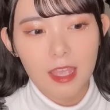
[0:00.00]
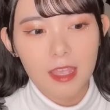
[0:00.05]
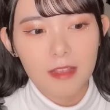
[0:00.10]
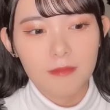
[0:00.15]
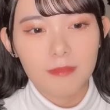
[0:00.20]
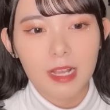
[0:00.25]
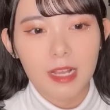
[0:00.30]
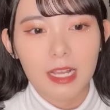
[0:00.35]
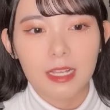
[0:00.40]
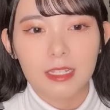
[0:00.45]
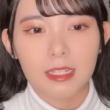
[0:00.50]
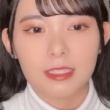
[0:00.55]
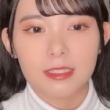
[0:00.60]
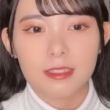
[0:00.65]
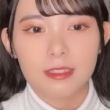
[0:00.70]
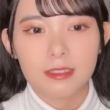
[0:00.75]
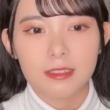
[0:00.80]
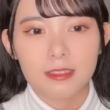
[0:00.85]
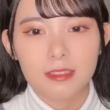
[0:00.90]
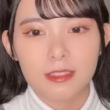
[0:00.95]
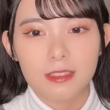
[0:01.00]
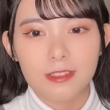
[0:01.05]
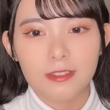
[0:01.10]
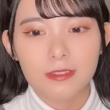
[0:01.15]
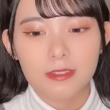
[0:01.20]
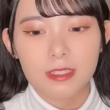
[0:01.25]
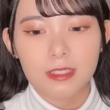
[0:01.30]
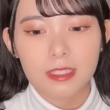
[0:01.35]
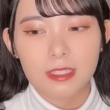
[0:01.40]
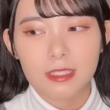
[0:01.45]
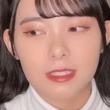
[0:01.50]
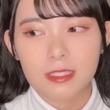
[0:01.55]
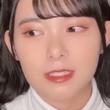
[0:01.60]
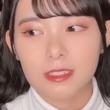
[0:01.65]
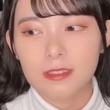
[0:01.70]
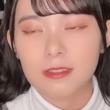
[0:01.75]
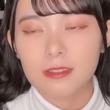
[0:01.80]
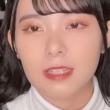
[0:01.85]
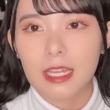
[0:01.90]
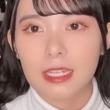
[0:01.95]
まあ、10、
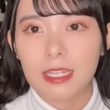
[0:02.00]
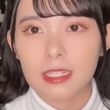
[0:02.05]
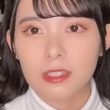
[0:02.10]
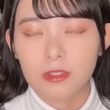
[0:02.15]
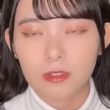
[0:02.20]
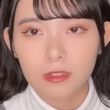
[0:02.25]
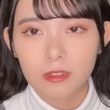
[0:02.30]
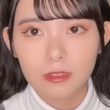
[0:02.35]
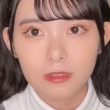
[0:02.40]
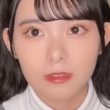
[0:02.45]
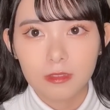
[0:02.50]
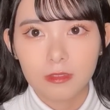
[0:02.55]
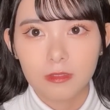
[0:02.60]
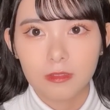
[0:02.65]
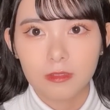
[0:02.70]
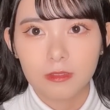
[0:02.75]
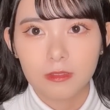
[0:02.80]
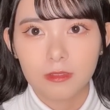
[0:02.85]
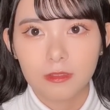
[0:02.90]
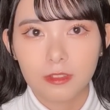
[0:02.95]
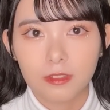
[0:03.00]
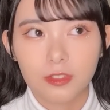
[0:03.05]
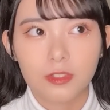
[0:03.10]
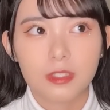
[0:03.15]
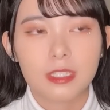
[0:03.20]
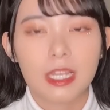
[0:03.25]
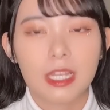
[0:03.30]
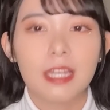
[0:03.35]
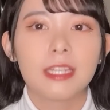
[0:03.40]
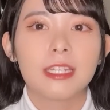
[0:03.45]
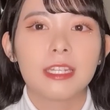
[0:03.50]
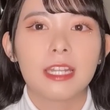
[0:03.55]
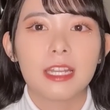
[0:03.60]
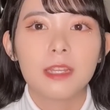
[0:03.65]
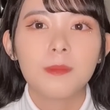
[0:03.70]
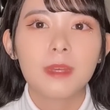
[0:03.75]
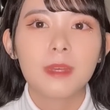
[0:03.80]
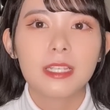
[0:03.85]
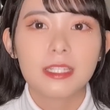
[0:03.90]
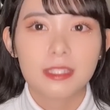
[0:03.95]
10代でしょ ?10 歳になり
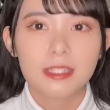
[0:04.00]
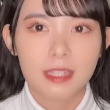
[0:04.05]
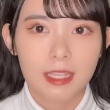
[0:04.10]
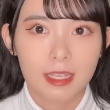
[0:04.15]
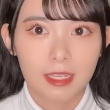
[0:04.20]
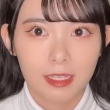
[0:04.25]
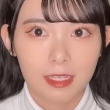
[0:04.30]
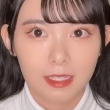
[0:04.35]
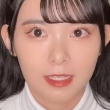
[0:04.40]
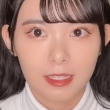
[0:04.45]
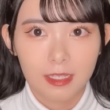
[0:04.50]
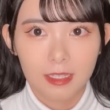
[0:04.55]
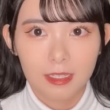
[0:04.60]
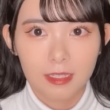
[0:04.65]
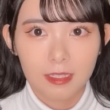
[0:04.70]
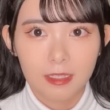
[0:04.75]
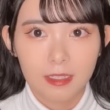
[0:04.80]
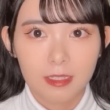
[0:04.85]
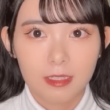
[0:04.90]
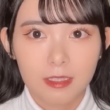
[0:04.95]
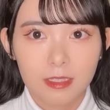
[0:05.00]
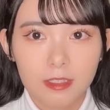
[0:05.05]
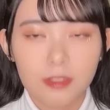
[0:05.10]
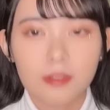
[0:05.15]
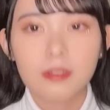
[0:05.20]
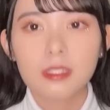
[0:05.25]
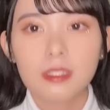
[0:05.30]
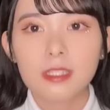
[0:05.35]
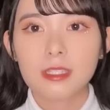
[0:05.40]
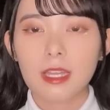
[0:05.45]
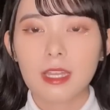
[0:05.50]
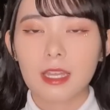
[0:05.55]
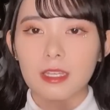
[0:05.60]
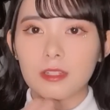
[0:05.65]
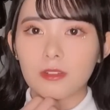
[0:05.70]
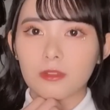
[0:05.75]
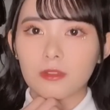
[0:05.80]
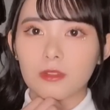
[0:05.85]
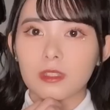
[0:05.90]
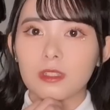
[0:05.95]
まして。10歳
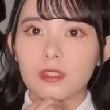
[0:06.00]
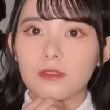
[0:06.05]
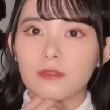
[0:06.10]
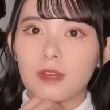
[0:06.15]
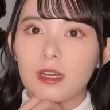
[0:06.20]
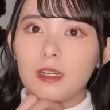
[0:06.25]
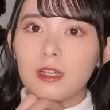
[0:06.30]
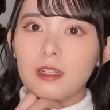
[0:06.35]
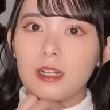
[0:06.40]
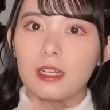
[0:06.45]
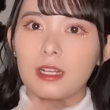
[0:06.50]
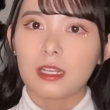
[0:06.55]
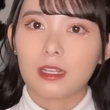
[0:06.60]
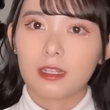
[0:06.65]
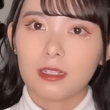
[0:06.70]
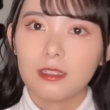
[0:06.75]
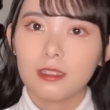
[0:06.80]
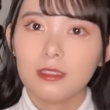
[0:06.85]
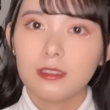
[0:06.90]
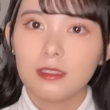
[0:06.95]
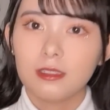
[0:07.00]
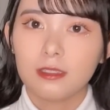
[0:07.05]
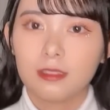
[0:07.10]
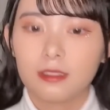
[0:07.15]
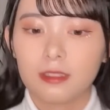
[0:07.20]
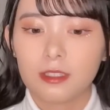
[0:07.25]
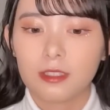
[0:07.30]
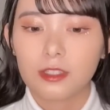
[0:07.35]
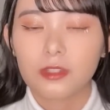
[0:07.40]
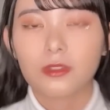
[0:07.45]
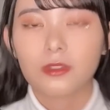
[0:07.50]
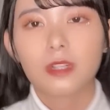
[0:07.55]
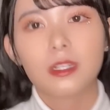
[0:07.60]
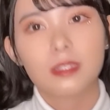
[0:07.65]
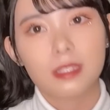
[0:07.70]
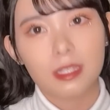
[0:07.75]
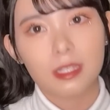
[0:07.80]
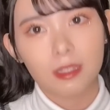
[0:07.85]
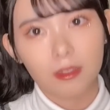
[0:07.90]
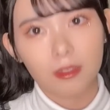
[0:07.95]
の時は、あれか小学
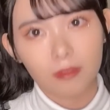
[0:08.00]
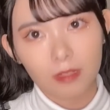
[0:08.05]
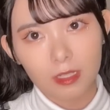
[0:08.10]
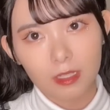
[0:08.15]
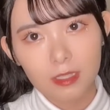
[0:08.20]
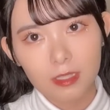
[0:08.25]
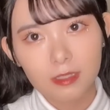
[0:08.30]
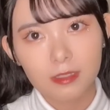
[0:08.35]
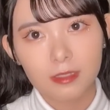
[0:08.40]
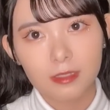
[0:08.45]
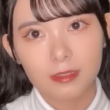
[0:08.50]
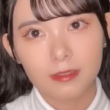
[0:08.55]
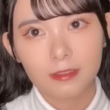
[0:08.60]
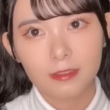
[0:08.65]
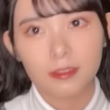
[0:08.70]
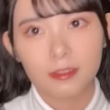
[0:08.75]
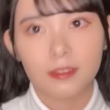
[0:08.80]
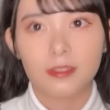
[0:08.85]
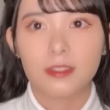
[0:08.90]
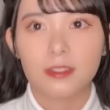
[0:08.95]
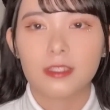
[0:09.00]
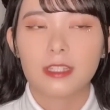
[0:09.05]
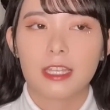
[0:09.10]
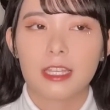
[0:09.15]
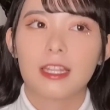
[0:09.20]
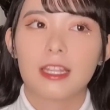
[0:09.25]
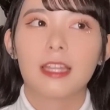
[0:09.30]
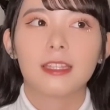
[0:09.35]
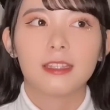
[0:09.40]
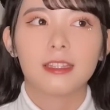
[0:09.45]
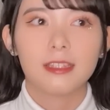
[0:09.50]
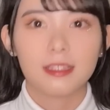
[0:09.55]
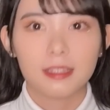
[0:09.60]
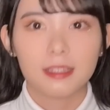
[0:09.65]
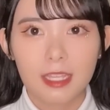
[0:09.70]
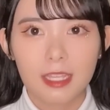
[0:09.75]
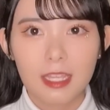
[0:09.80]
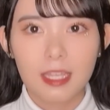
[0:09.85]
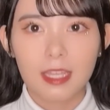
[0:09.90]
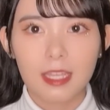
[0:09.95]
生なのかな ?10 歳になっ
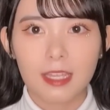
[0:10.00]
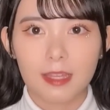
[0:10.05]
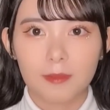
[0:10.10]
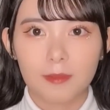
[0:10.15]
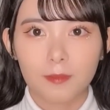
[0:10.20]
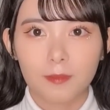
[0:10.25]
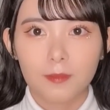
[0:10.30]
て、